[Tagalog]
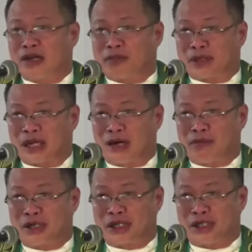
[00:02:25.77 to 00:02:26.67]

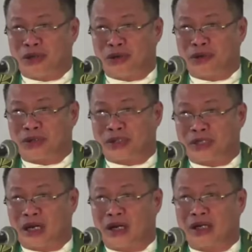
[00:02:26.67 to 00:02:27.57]
pasalamat sa Dios
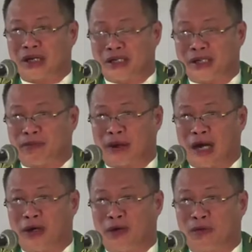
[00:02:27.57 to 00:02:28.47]
uh, ah, isip
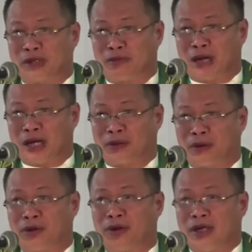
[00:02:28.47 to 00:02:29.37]
paghandong masab
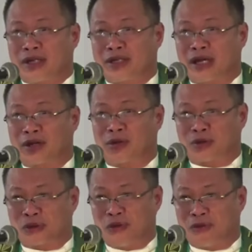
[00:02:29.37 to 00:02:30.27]
nato sa
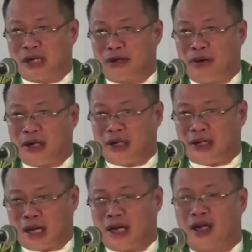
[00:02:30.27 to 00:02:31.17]
atong sumad
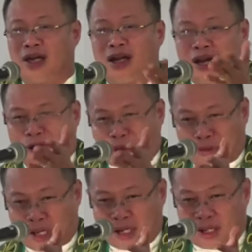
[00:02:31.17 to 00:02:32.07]
balilihan atong
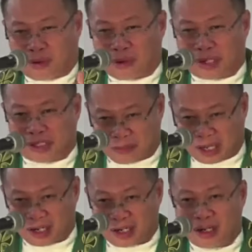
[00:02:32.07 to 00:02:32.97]
mahal nga
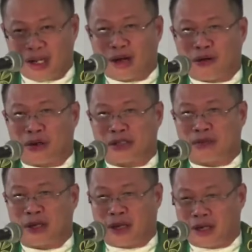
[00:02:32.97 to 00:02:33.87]
kongresman
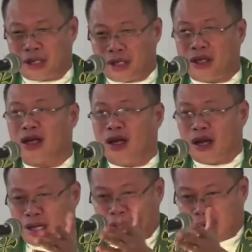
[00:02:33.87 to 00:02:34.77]
kongresman Eddie
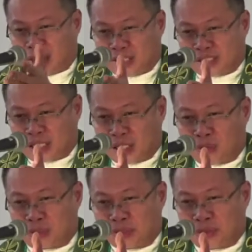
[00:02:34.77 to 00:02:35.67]
ang inahan sa
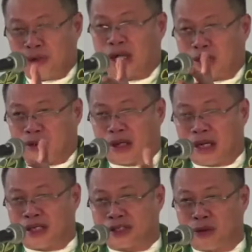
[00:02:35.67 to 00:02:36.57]
lungsod atong
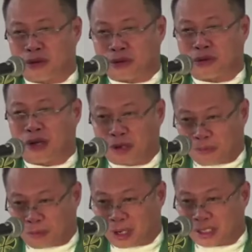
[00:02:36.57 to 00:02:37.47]
inahan sa lungsod
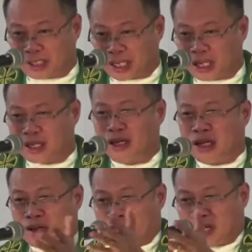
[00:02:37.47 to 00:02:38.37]
Mayor Poreza
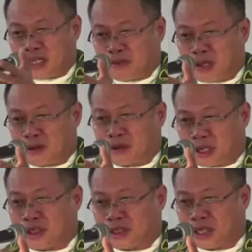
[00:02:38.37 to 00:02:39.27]
Vice Mayor
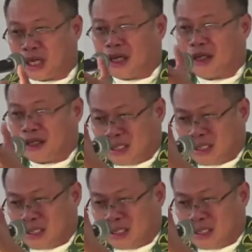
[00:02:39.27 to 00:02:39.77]
Tresia